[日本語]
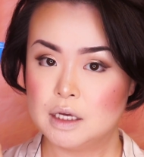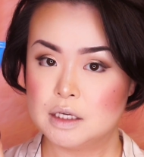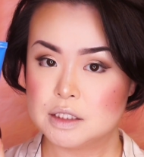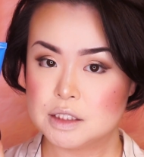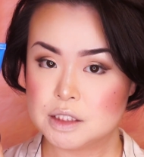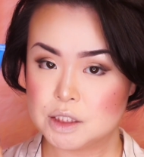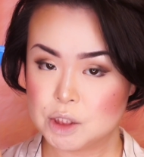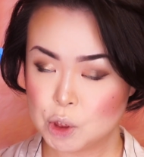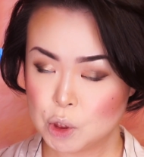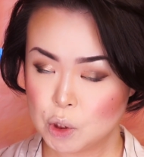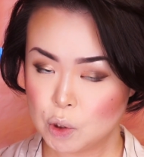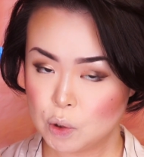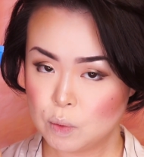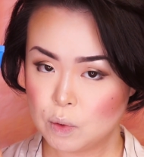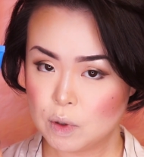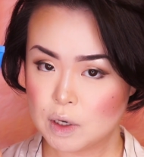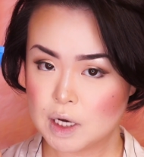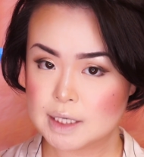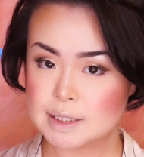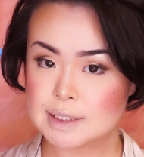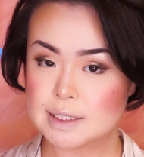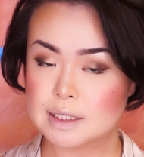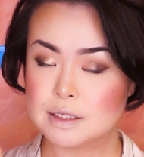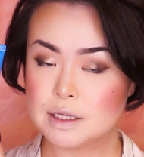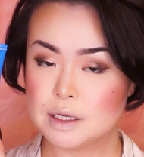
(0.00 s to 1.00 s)
使用を
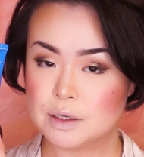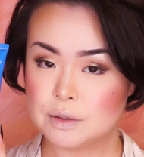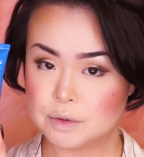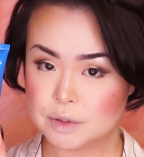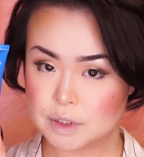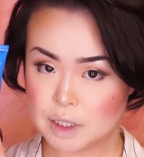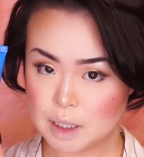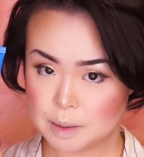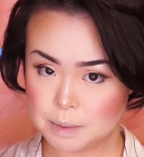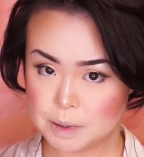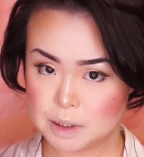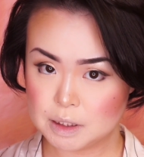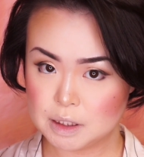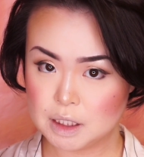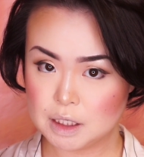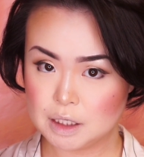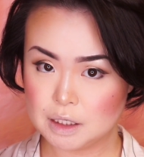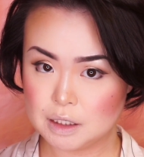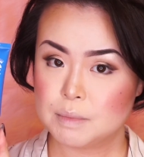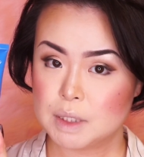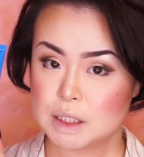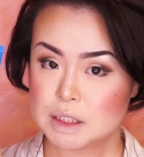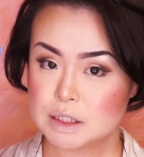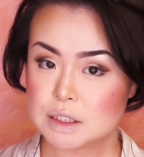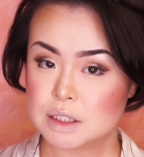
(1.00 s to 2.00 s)
重ねるたびに
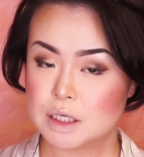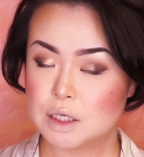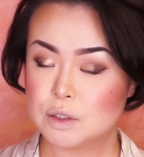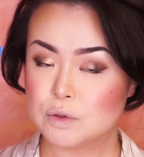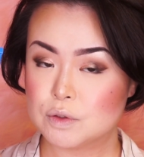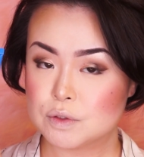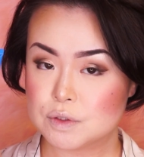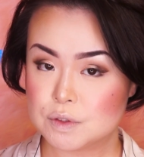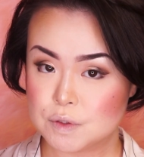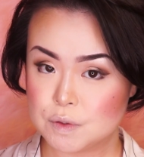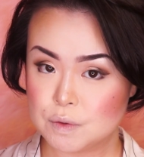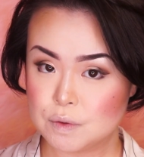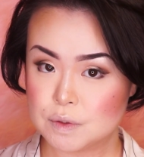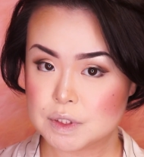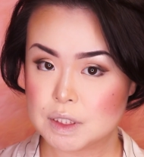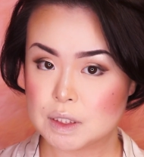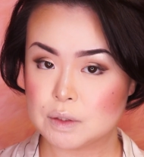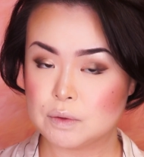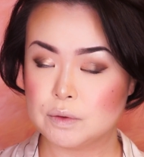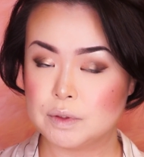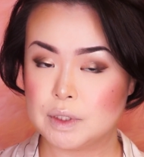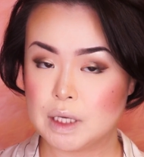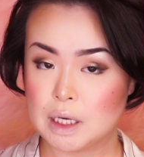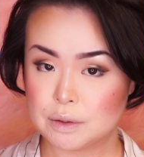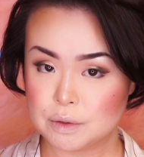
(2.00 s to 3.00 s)
まつげの強さ
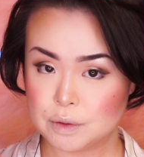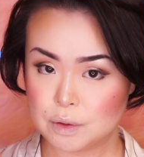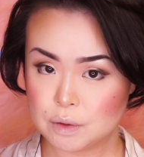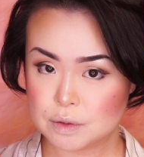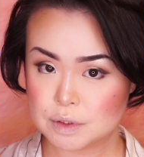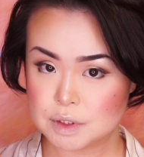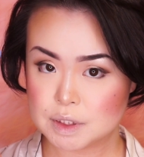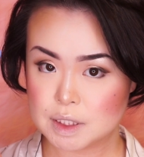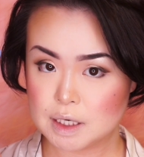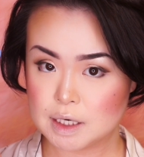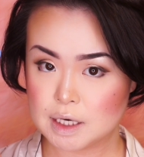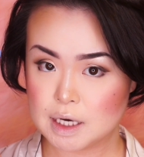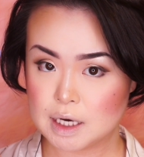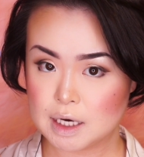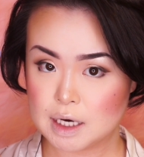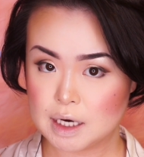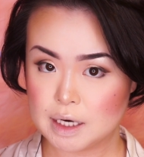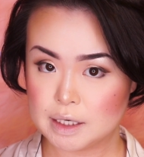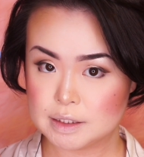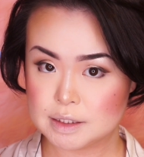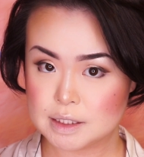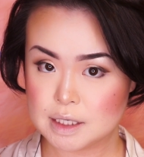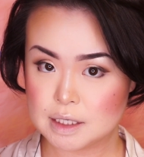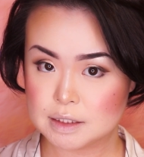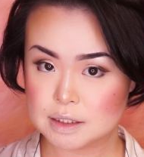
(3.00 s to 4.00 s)
と弾力性が
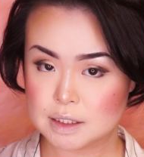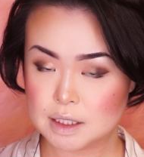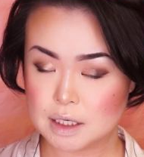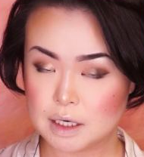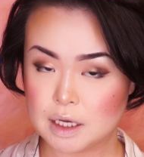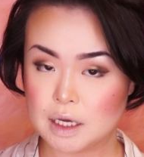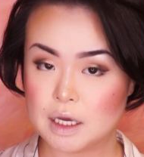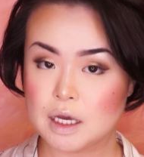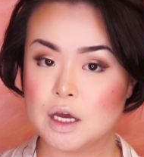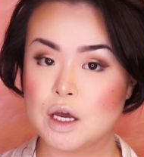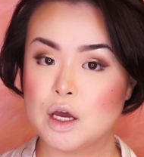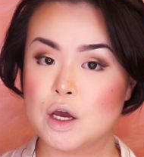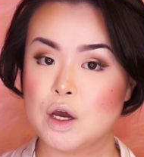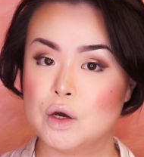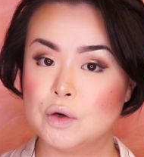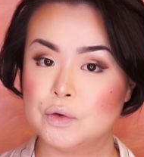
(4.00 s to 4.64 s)
改善され